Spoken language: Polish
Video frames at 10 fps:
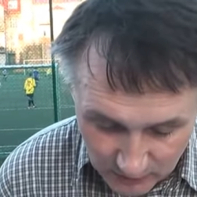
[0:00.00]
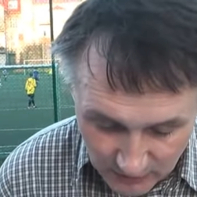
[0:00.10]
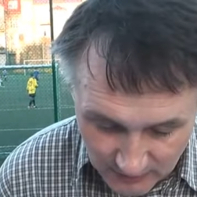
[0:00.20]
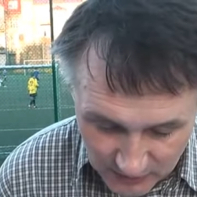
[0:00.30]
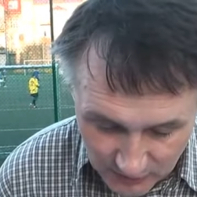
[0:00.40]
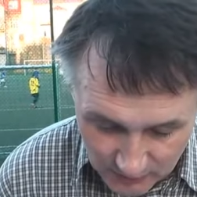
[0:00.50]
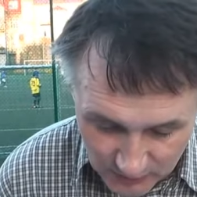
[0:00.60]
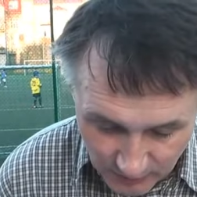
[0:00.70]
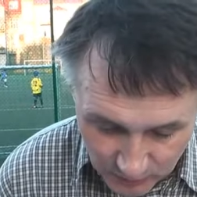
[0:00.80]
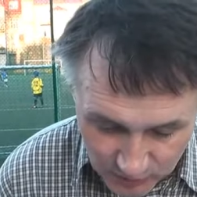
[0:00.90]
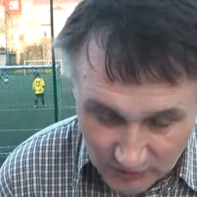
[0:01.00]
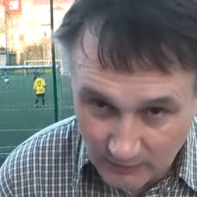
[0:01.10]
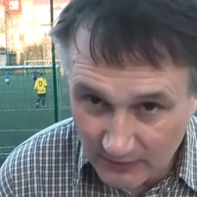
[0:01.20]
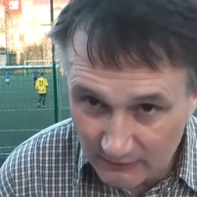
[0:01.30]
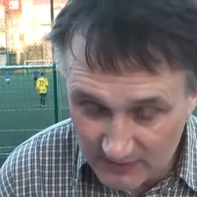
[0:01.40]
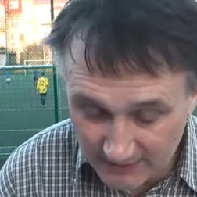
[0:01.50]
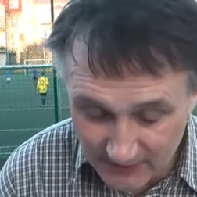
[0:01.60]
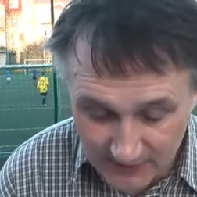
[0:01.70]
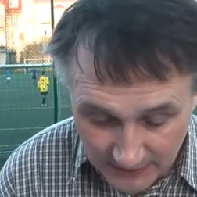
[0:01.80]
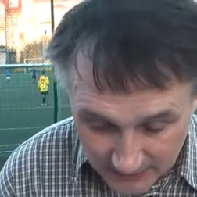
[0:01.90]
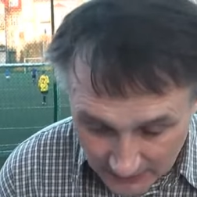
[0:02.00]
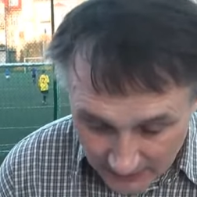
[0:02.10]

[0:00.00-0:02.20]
które ma się odbyć pojutrze, odebrałem w ostatnich dniach.